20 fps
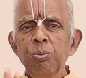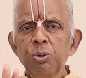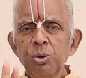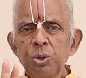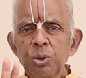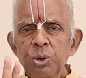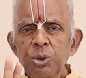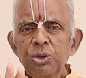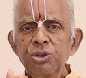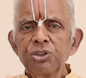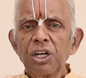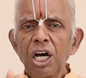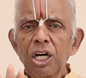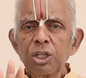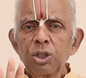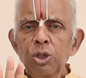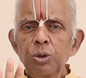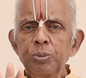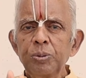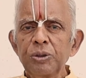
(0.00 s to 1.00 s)
మూడు
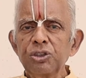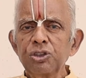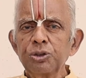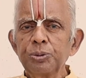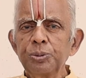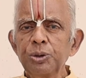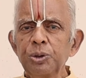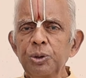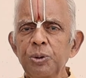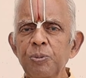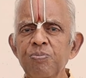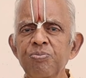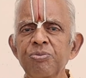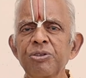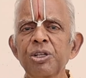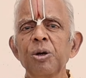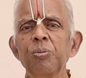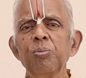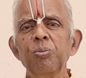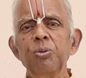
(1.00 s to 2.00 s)
సార్లు పసుపు
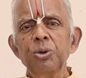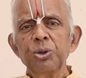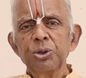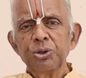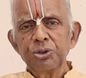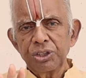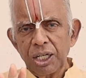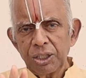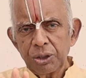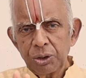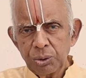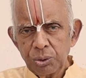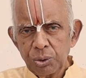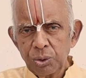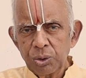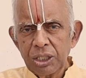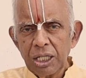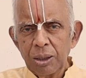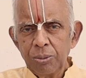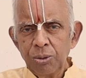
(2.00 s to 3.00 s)
మూడు సార్లు
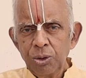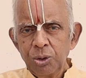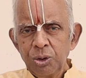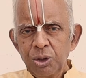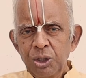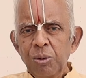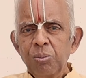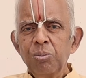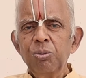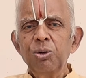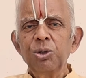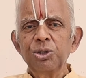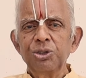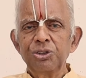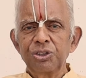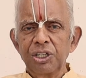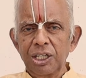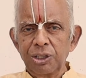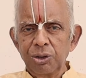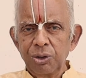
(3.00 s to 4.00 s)
కుంకము మూడు
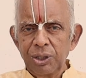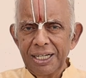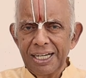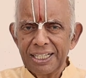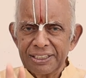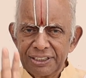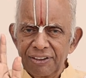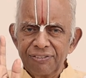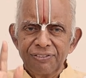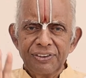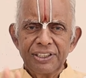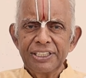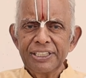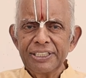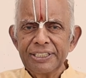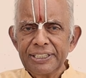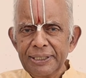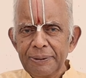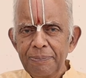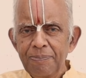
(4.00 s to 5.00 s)
సార్లు గంధం
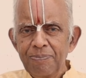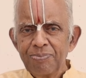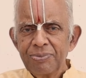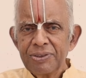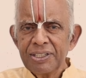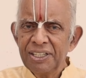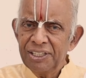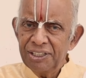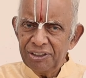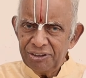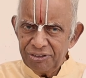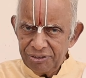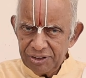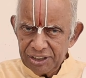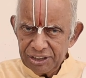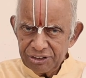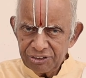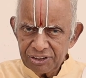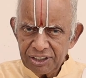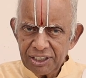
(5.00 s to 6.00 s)
వేయండి
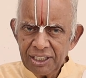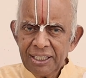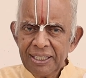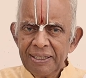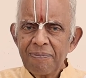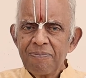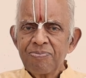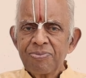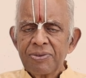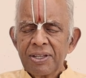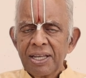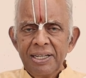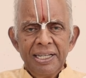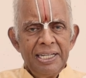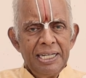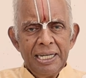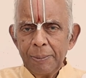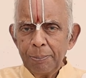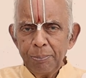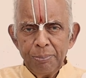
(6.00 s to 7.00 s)
వేసి
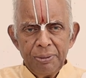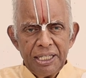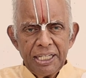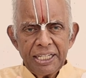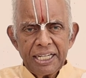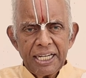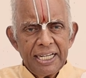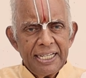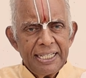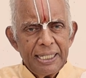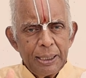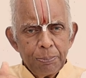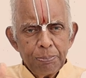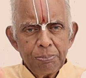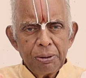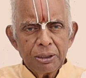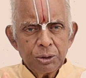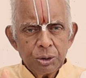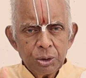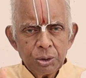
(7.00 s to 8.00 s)
మీకే
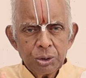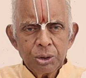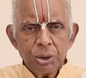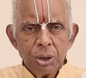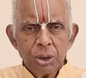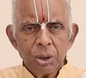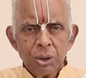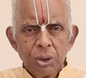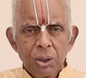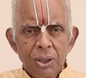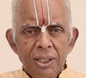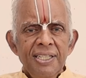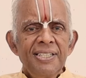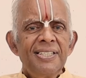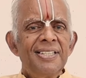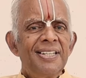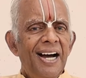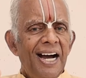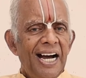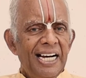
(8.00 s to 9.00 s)
ఇబ్బంది ఉందో
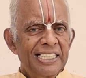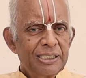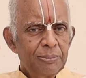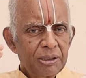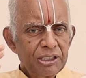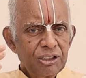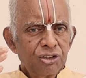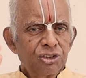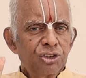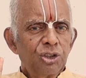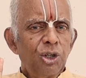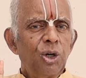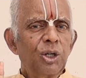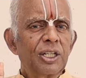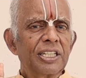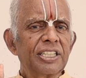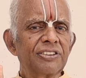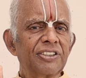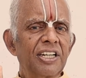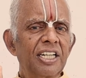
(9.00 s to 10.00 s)
అది మనస్సులో
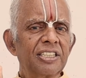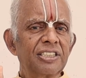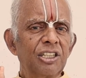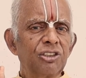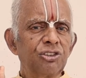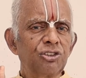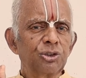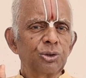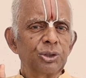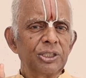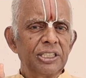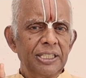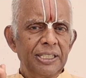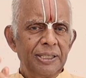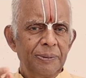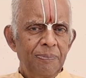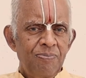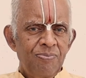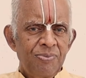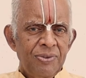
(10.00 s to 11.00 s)
ఒక్కసారి తలుచుకుని
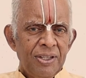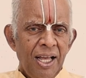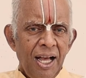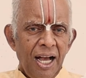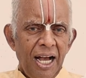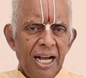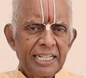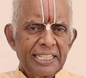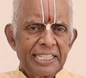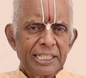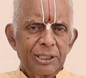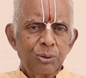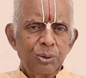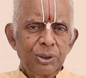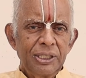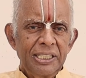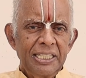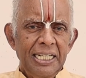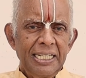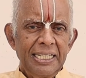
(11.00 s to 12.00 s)
అక్కడ
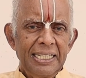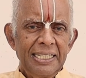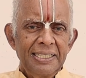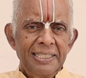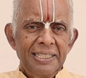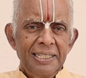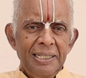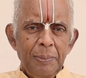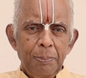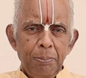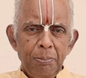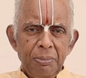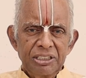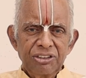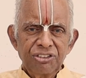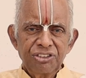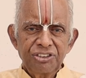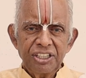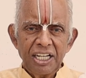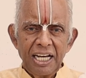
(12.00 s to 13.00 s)
ఉండే
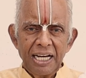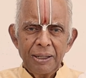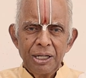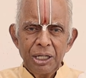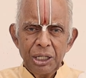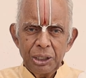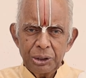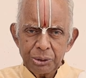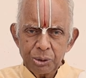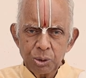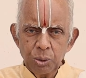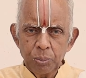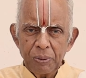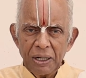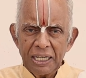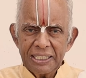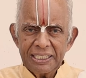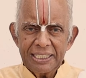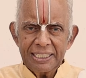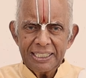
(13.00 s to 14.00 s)
మత్స్య
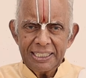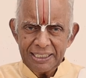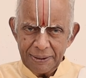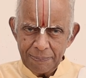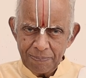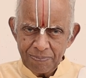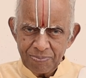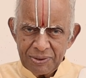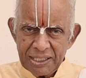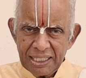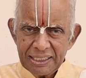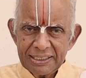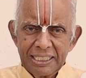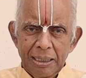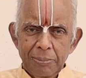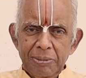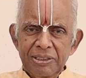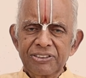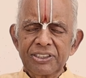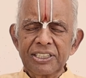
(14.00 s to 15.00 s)
రూపానికి
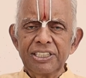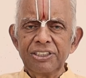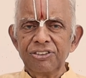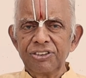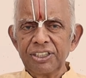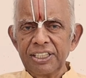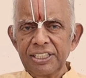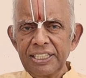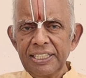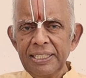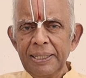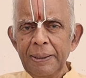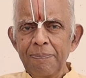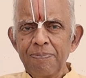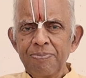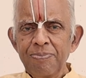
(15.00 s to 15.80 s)
నమస్కరించండి